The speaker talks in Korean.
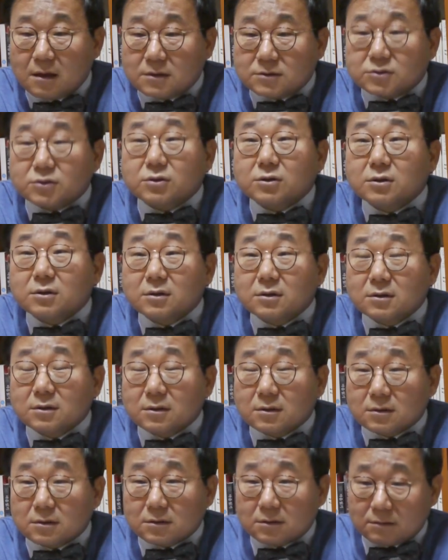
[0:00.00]
저
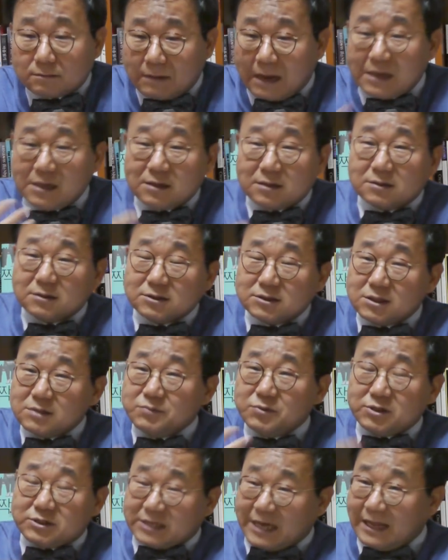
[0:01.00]
만약 그
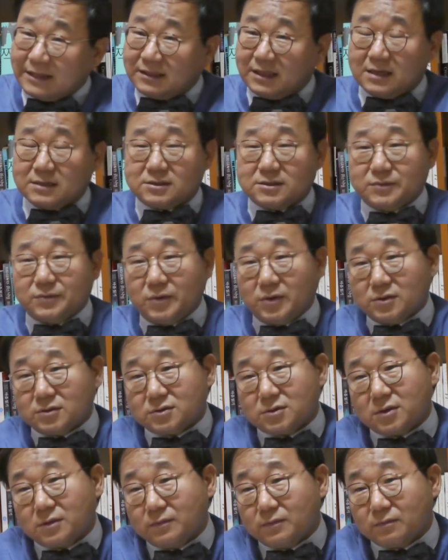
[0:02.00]
질문을 저한테 했으면
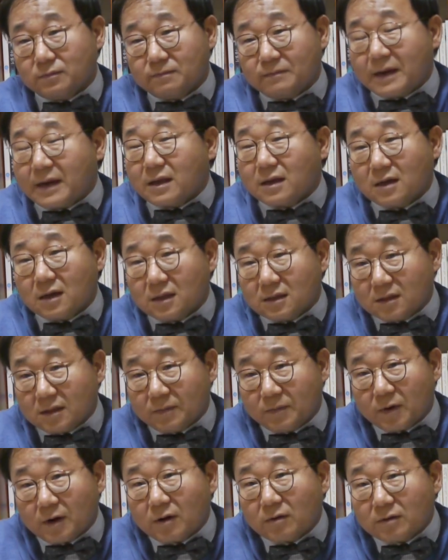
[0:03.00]
저는 박영칸한테
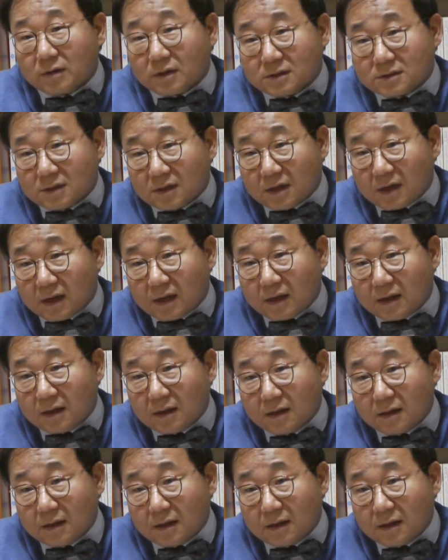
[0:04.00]
뭐라고 그랬을까